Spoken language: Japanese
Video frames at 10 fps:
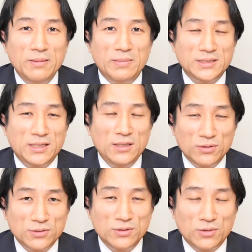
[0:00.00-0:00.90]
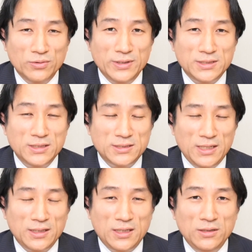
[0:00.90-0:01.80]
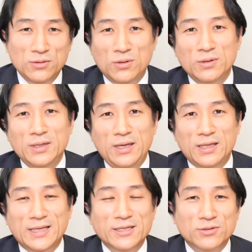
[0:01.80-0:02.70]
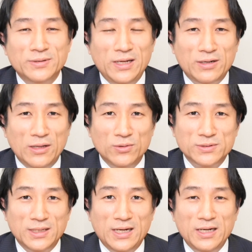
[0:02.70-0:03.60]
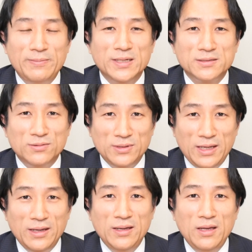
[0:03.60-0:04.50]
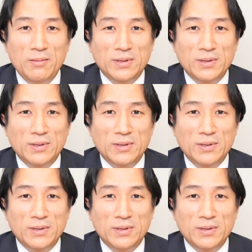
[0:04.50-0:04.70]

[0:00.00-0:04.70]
まあ、ぜひ広くこの一時支援金の対象になる可能性がありますので。